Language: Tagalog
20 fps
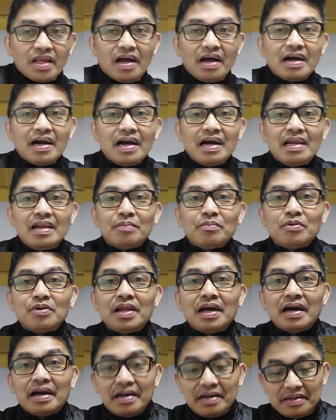akala mo
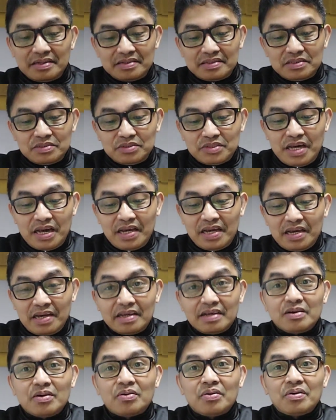lang yung diary
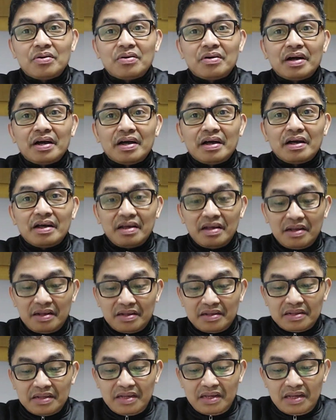ko ha
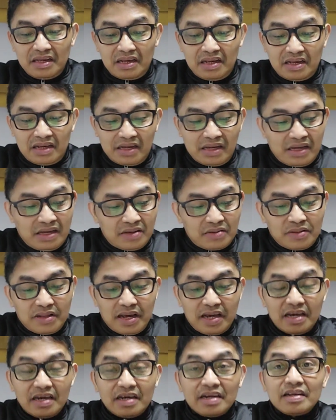eh, yung
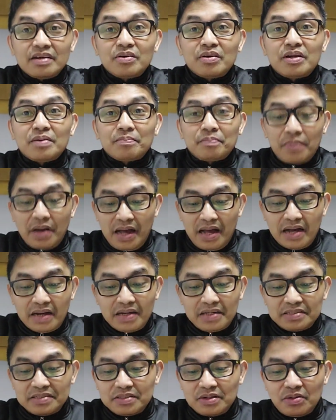diary ko ng
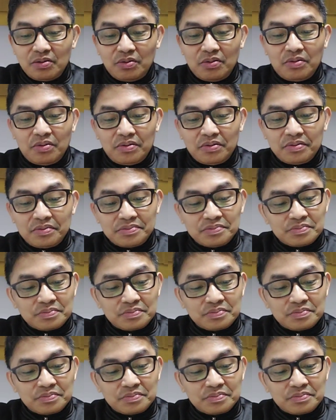pangit ko